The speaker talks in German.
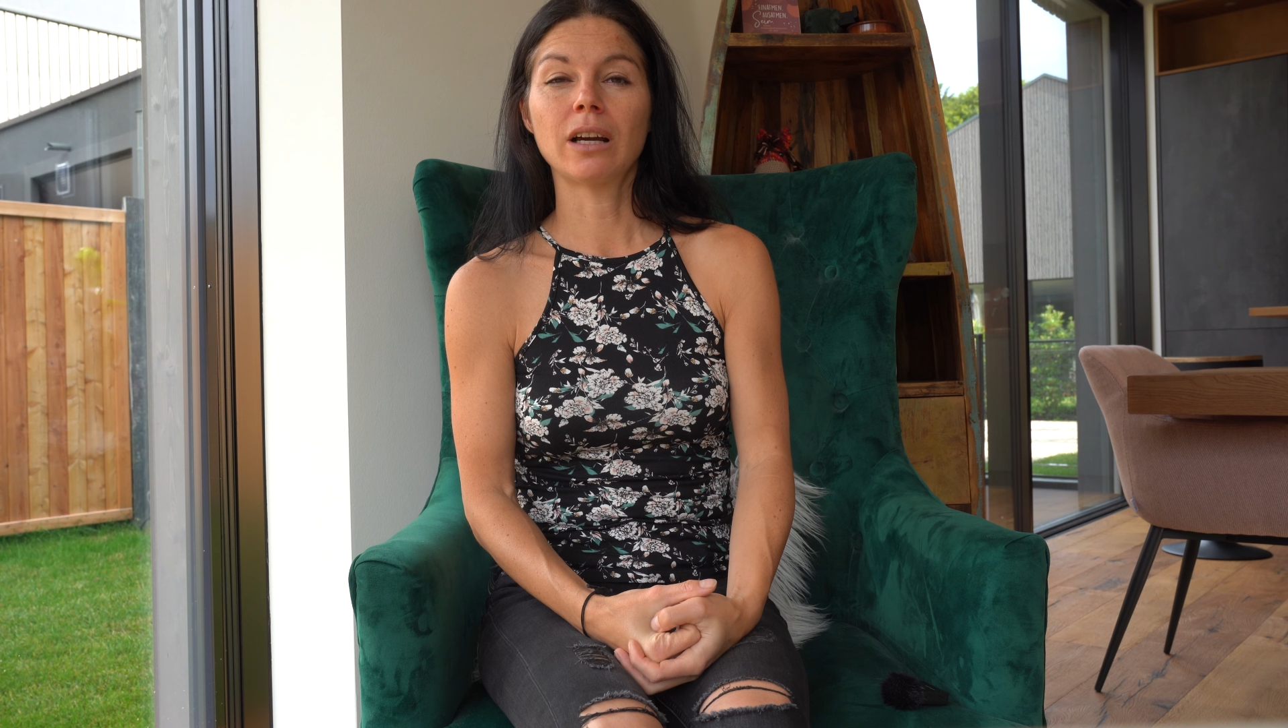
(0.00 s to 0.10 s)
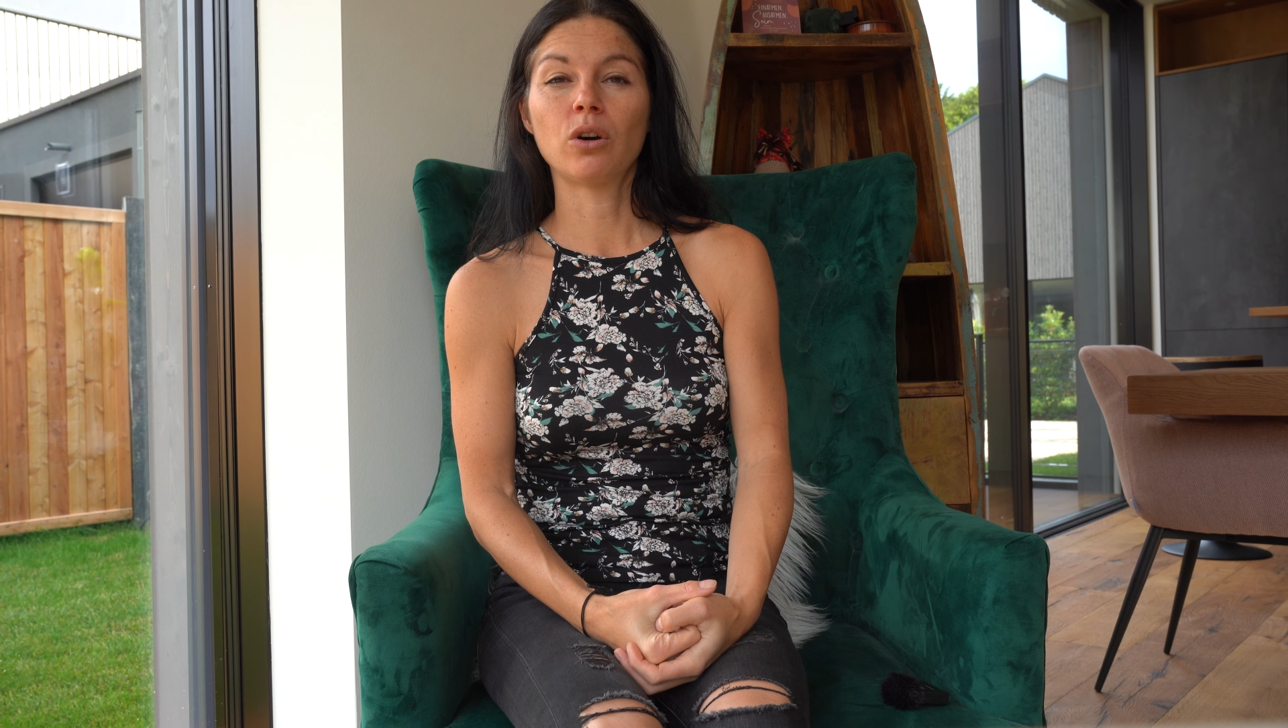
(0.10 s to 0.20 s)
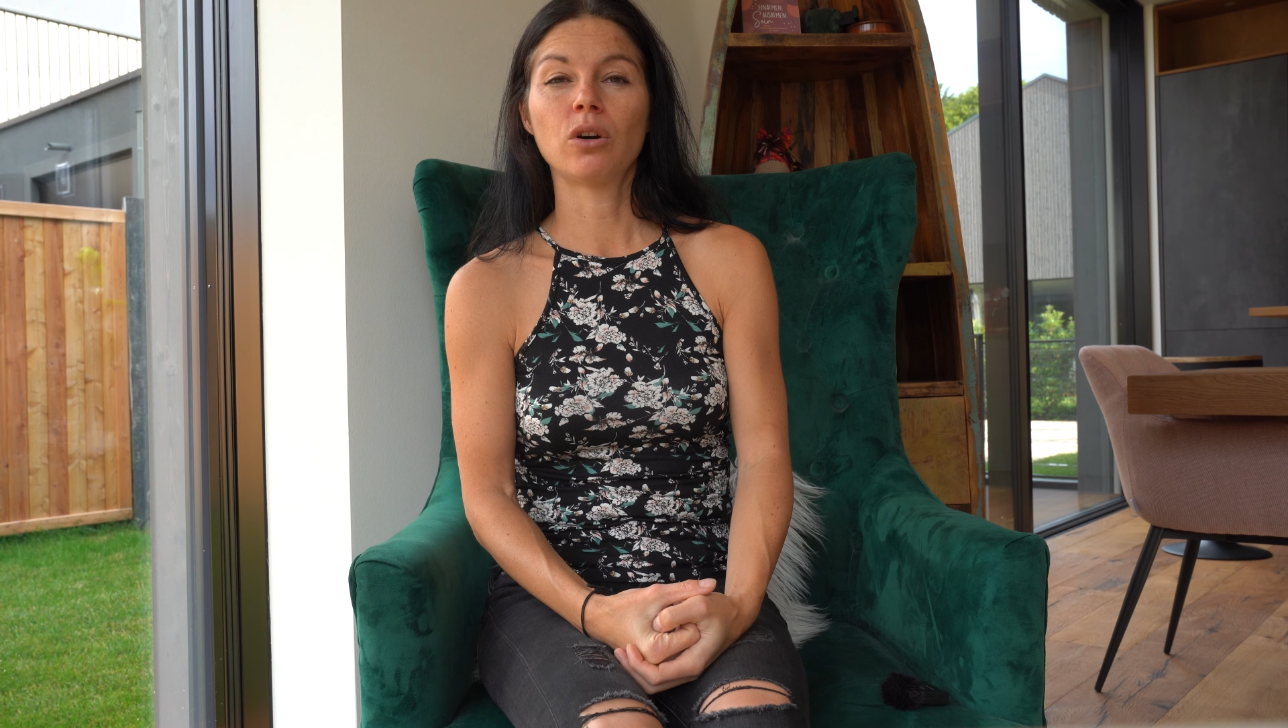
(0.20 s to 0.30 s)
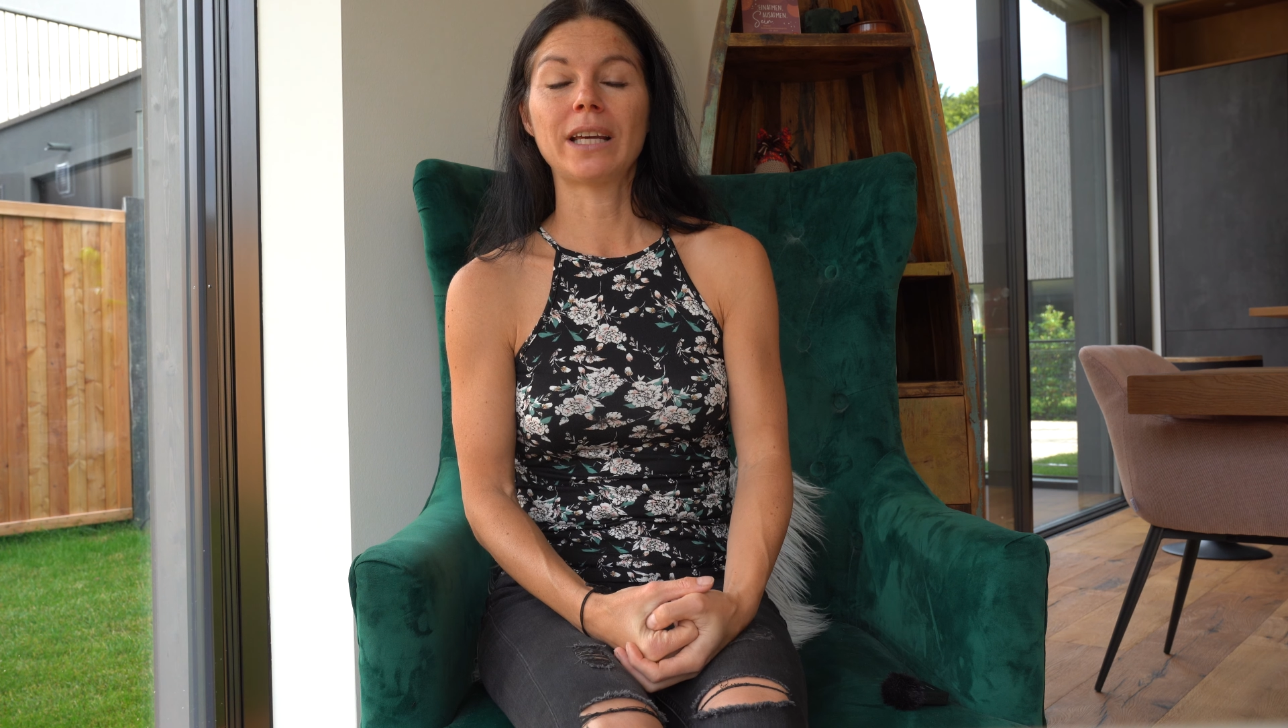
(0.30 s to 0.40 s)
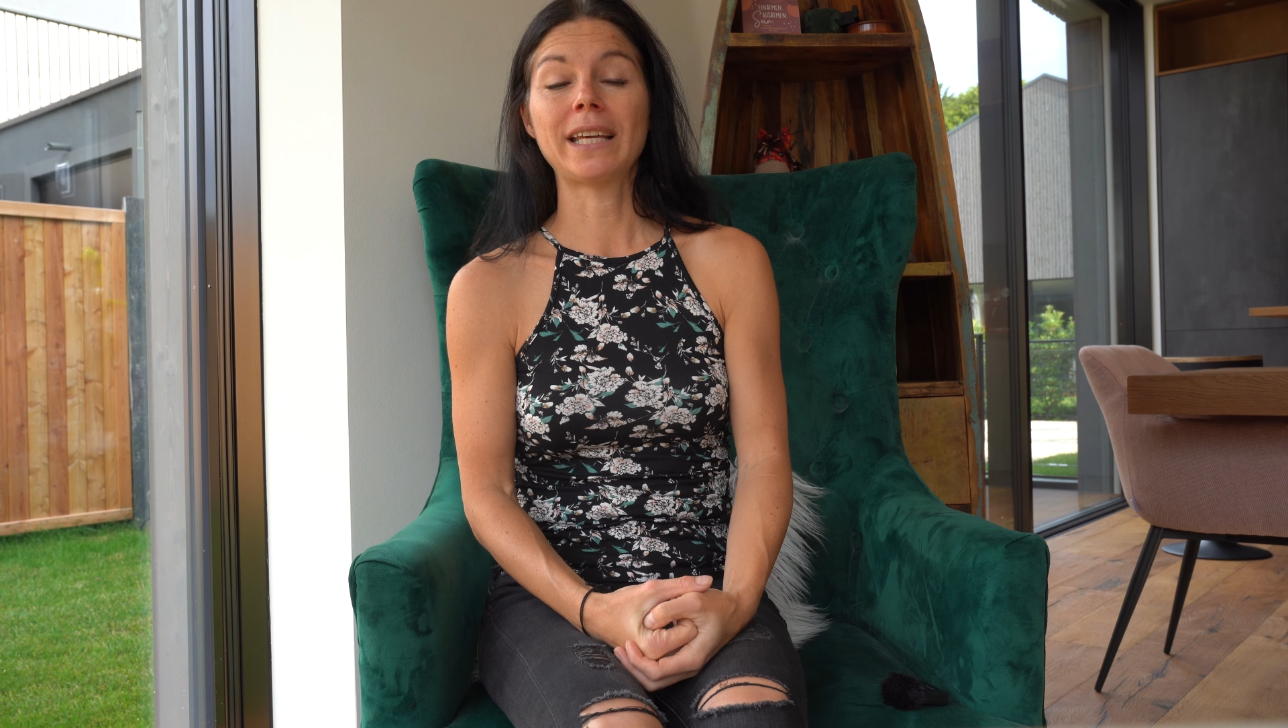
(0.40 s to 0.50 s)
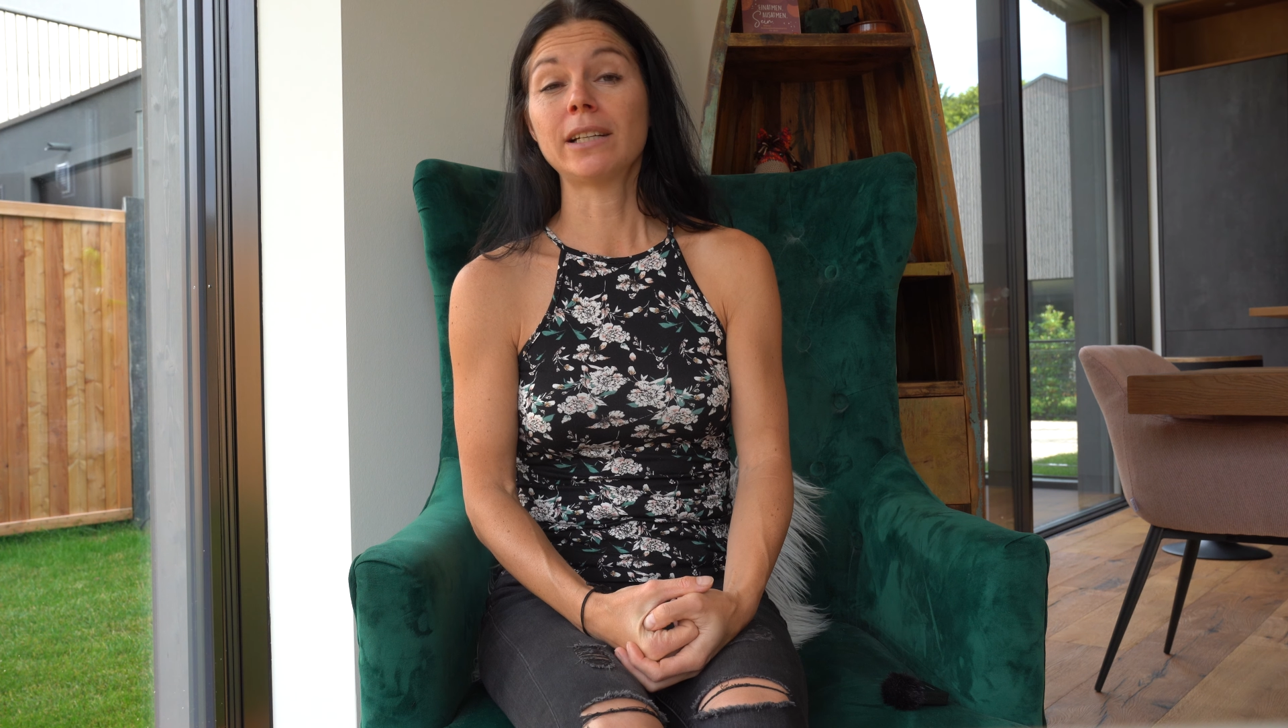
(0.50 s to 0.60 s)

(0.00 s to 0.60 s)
auch